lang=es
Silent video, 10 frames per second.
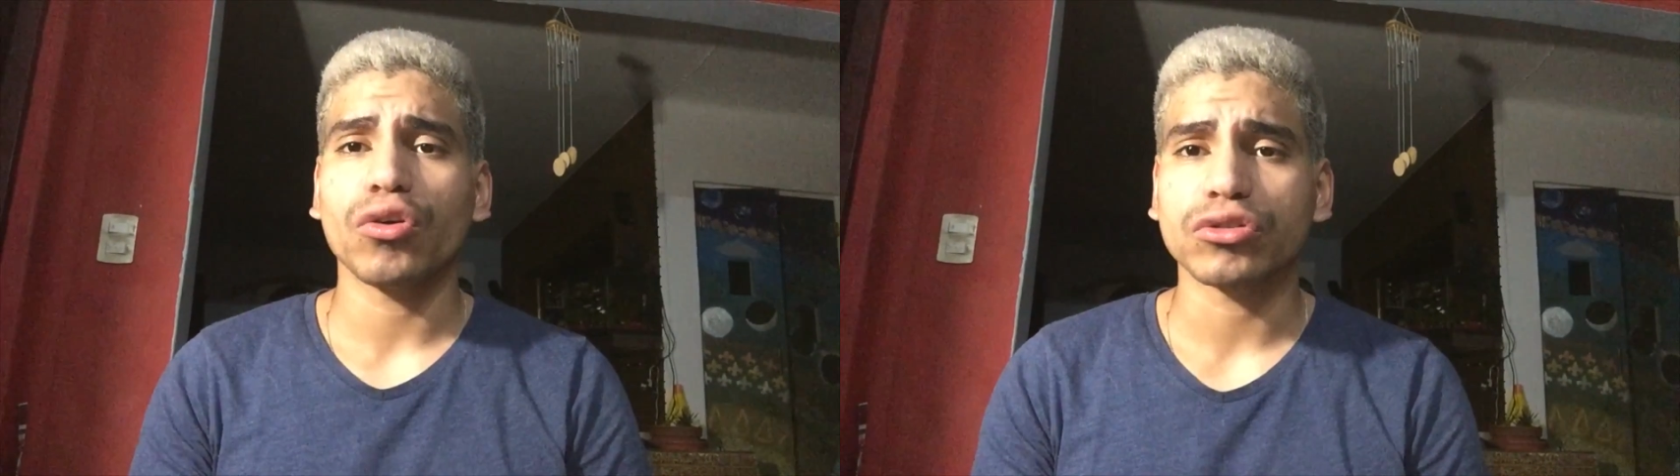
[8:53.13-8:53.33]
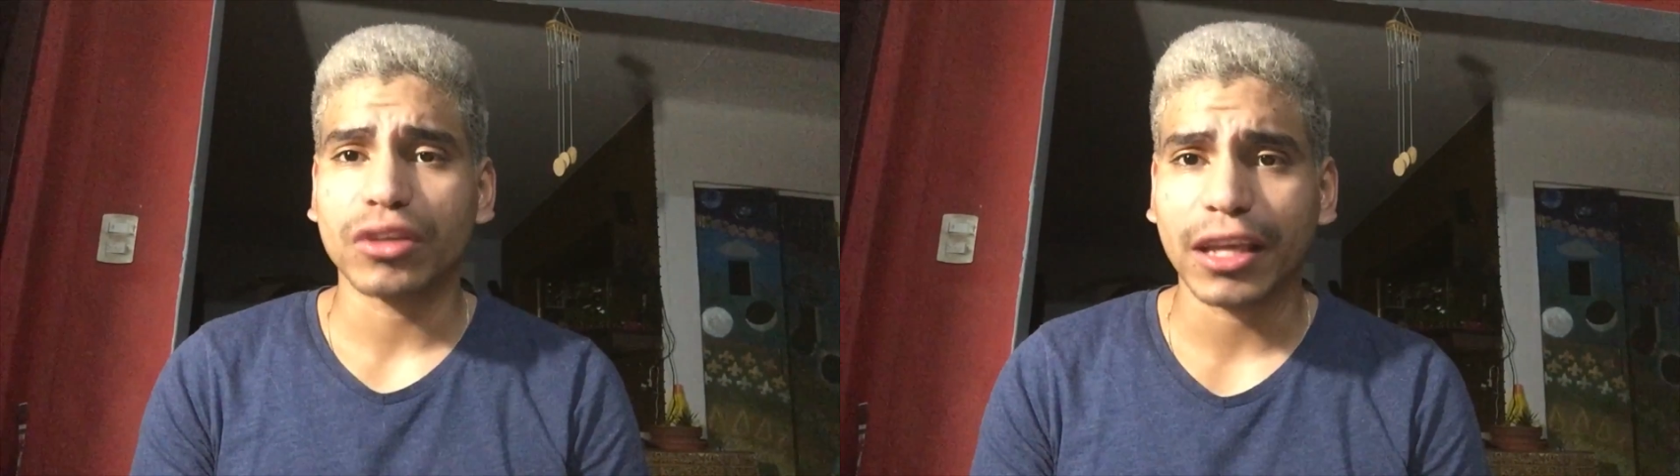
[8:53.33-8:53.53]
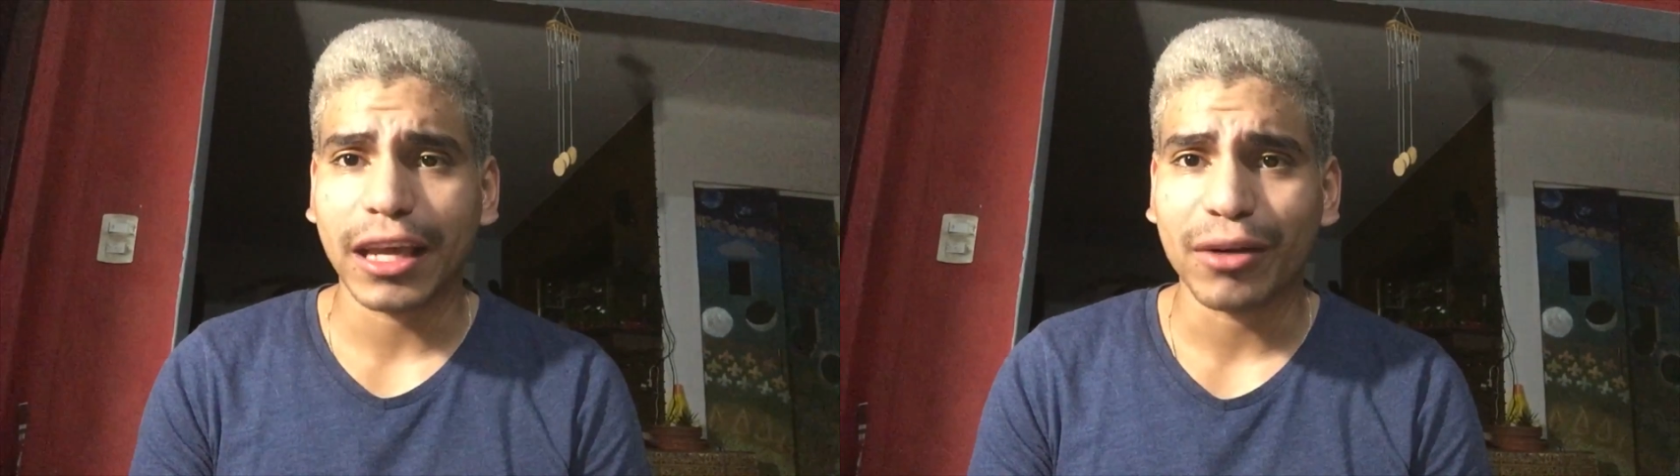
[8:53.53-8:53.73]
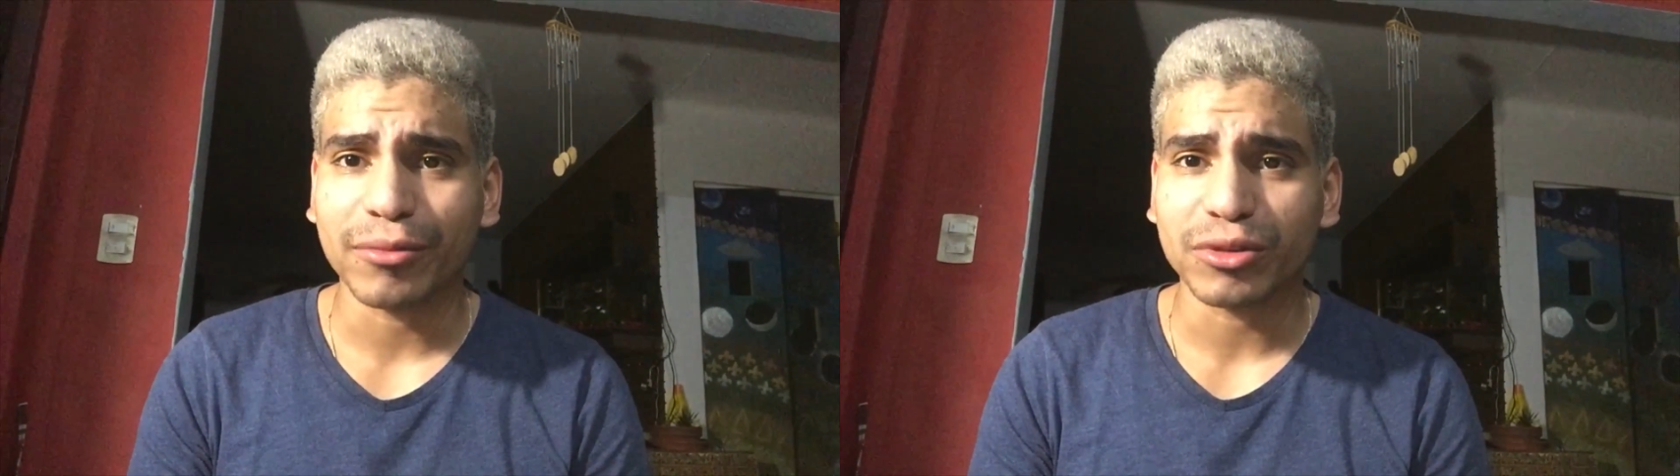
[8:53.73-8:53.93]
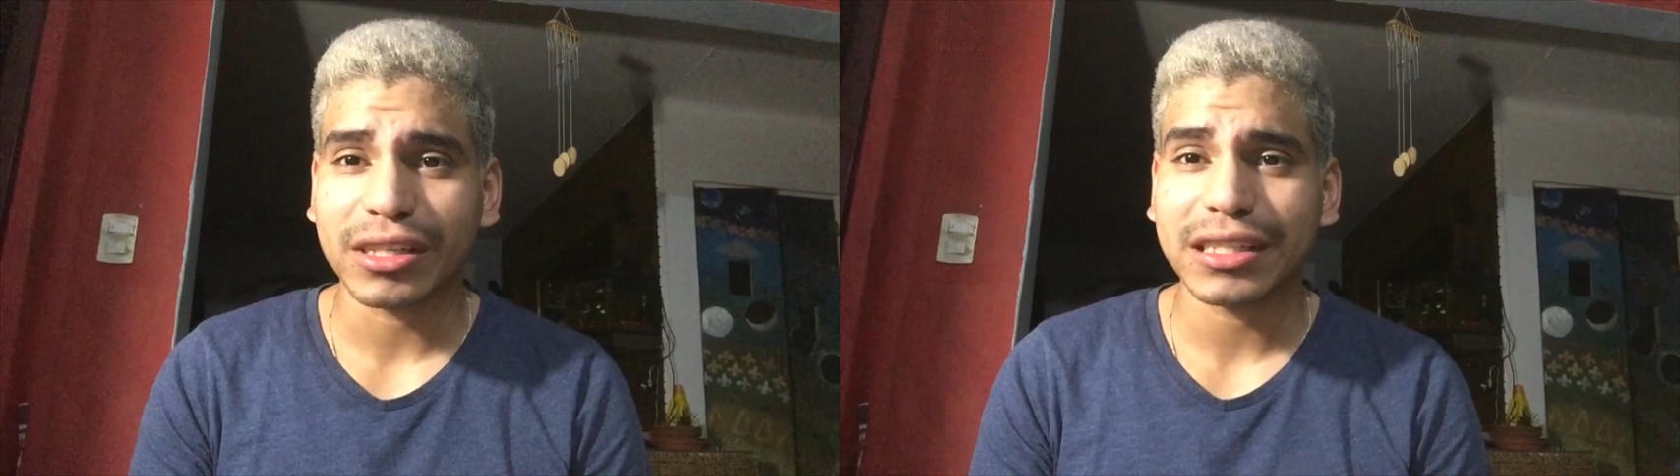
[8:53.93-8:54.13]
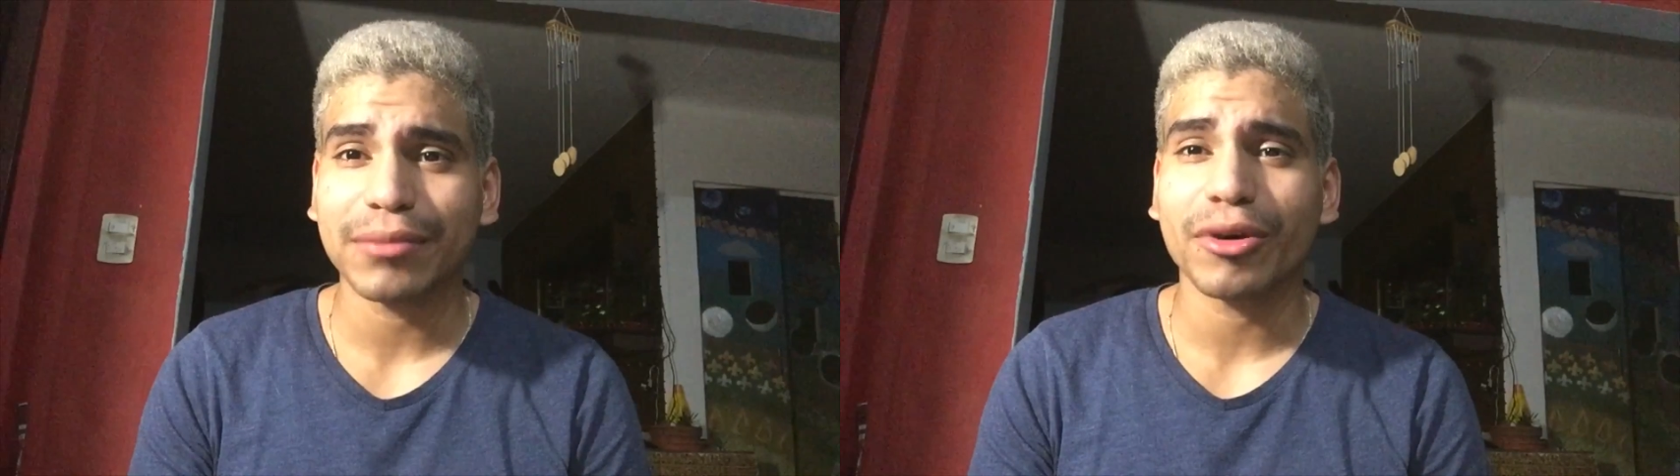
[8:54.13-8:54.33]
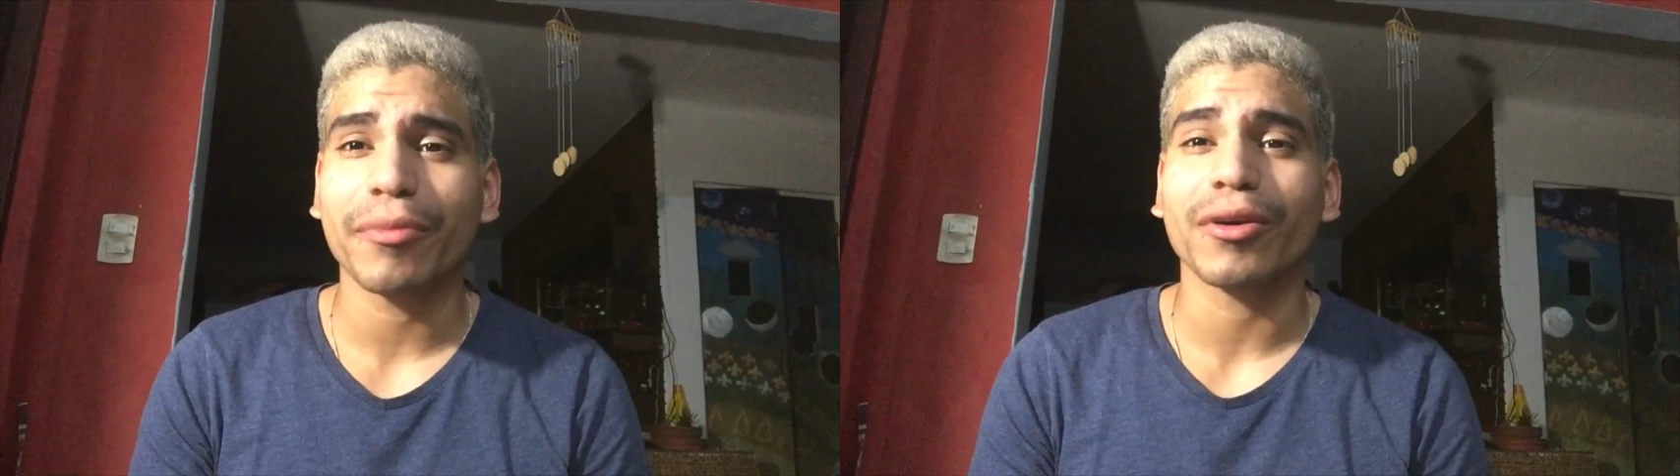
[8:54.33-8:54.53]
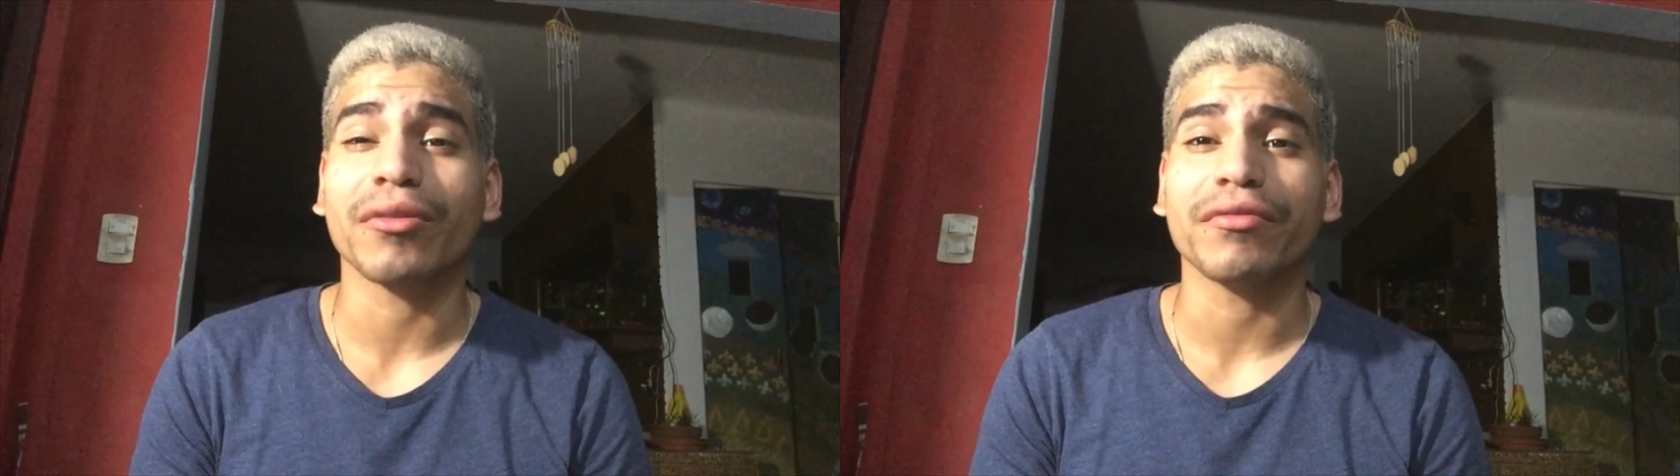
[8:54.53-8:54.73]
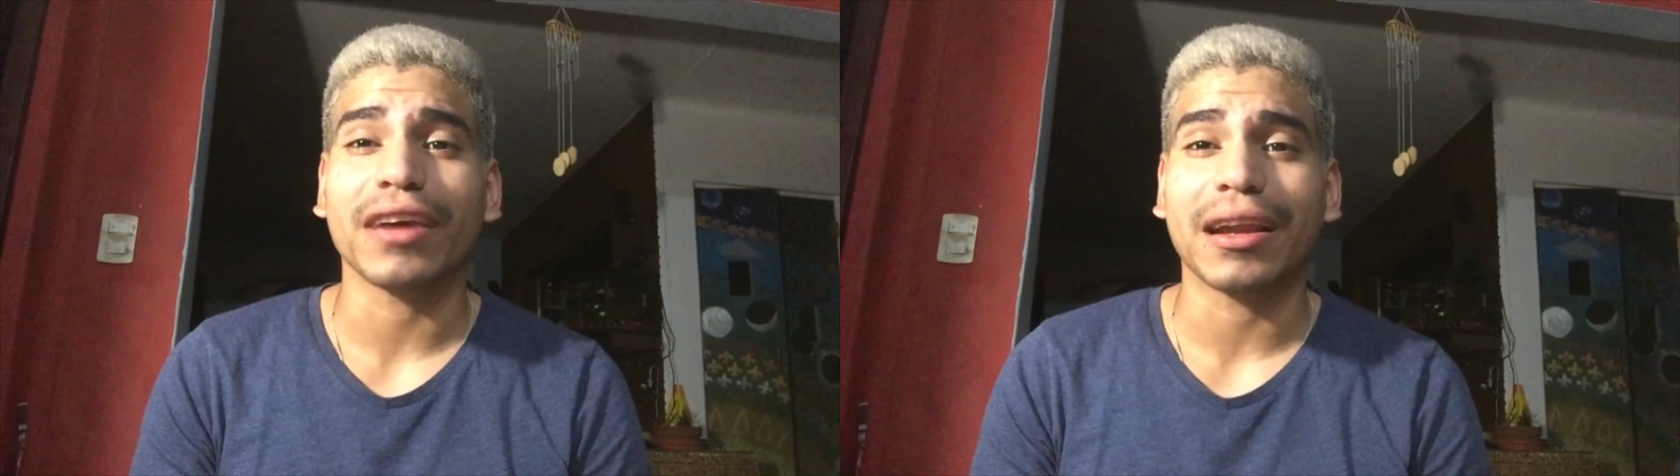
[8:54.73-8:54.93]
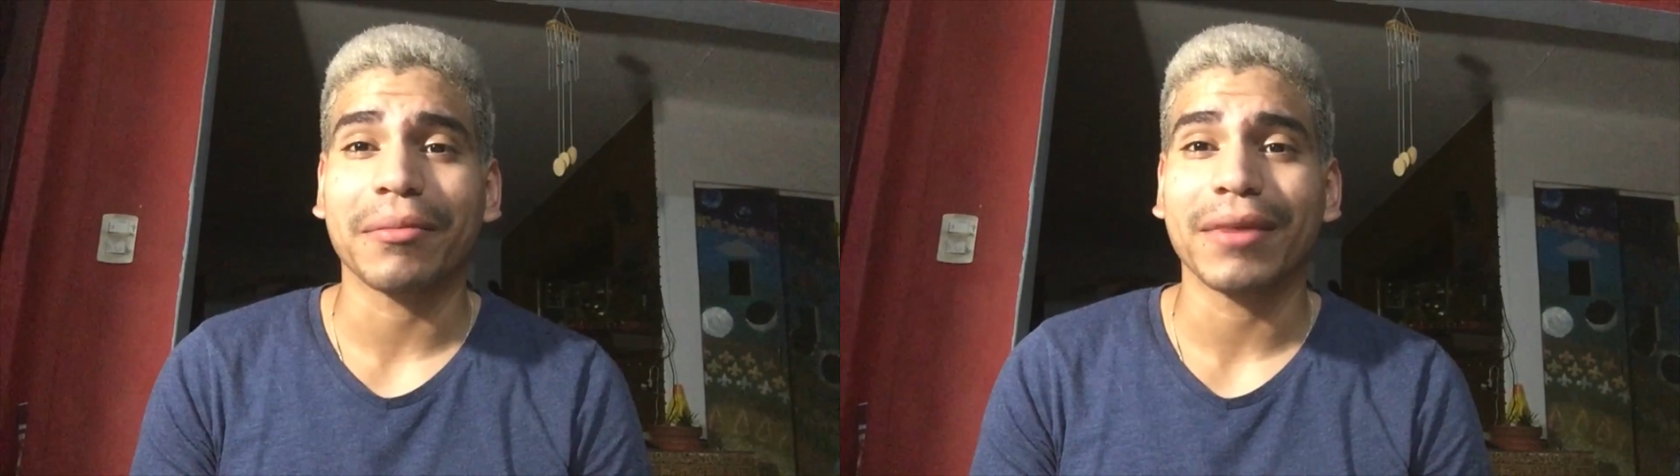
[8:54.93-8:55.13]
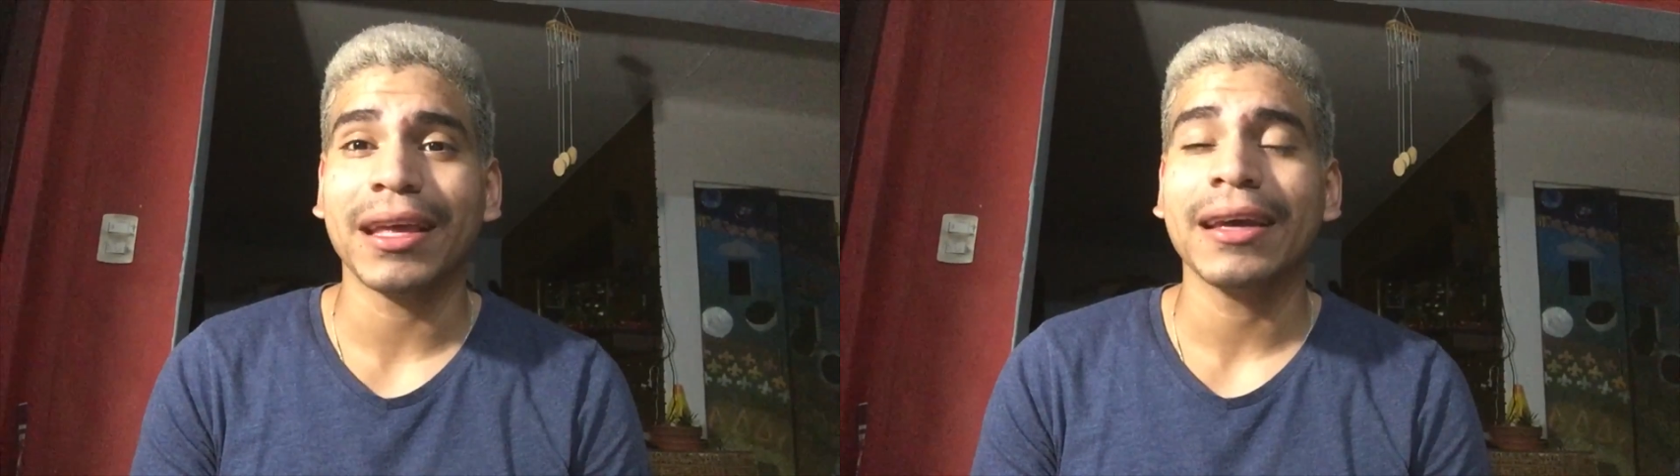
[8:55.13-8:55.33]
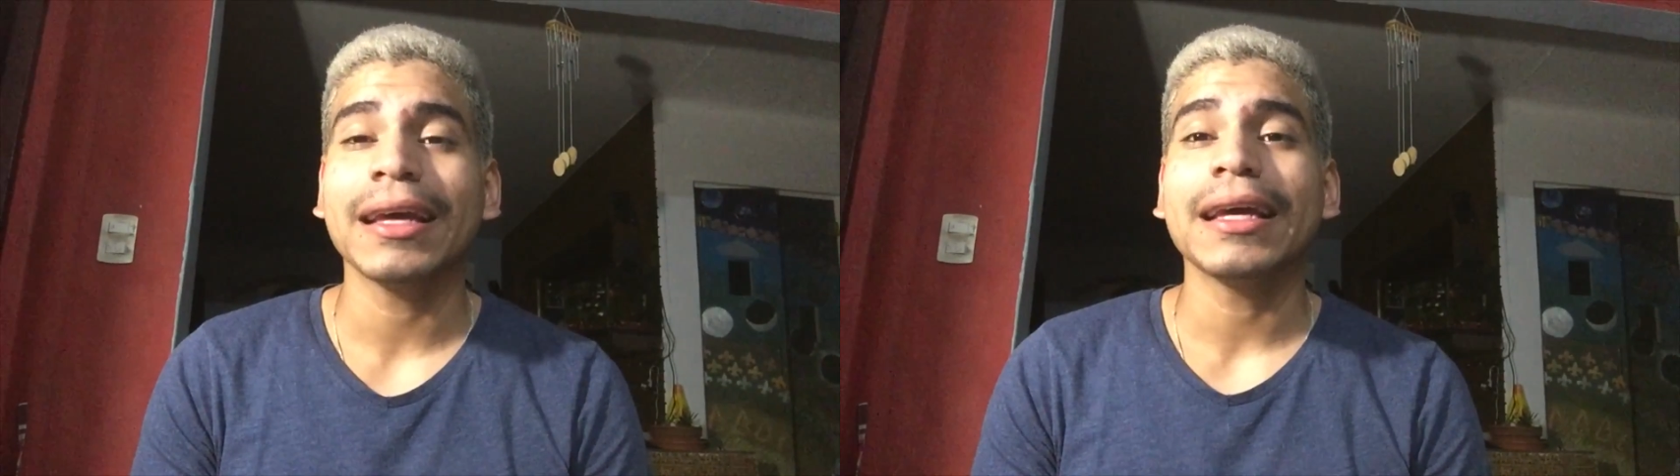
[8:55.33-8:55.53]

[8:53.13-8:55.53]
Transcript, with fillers: los quiero muchísimo por confiar en mí.